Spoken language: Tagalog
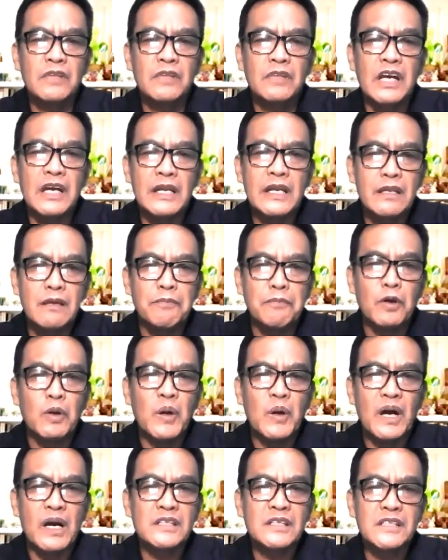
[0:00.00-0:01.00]
Ganito
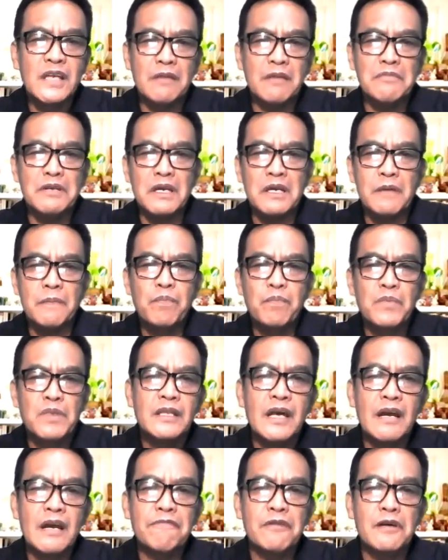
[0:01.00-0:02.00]
po ang sabi,
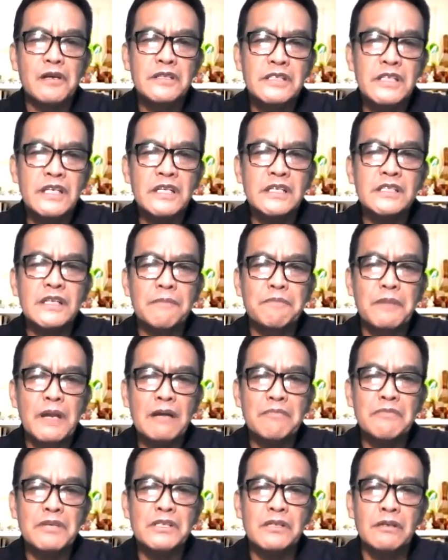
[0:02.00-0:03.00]
Therefore, since the
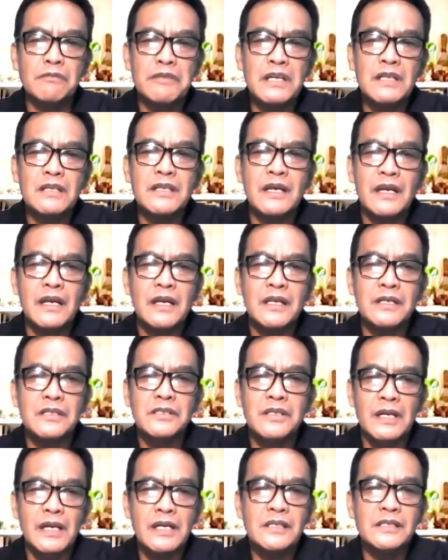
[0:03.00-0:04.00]
promise of entering
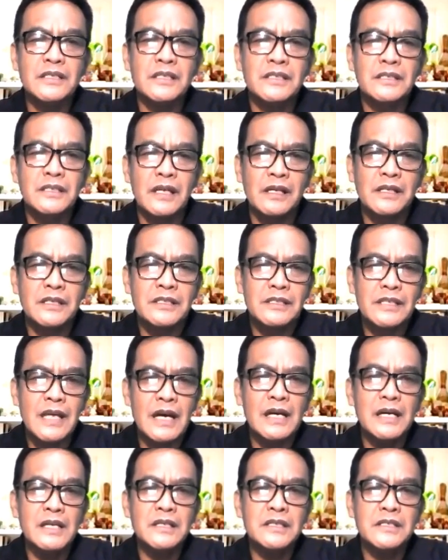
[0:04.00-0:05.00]
his rest still
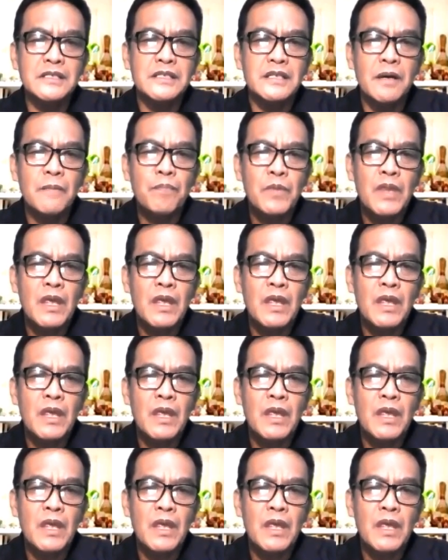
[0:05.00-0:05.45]
stands,